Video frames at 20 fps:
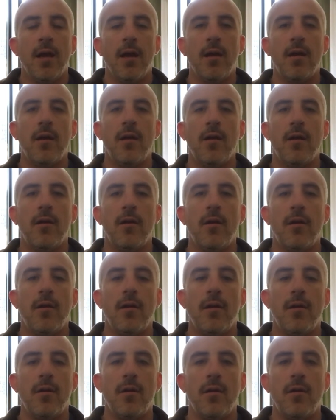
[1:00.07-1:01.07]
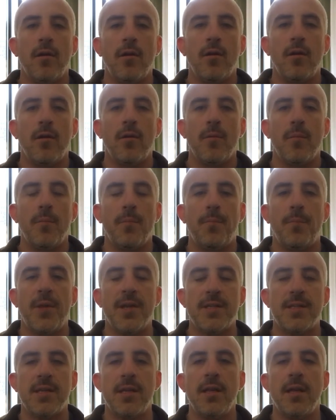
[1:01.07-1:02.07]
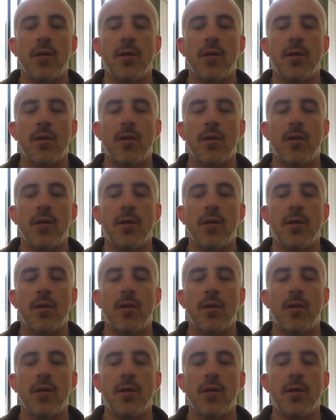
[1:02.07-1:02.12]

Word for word: Euh, passer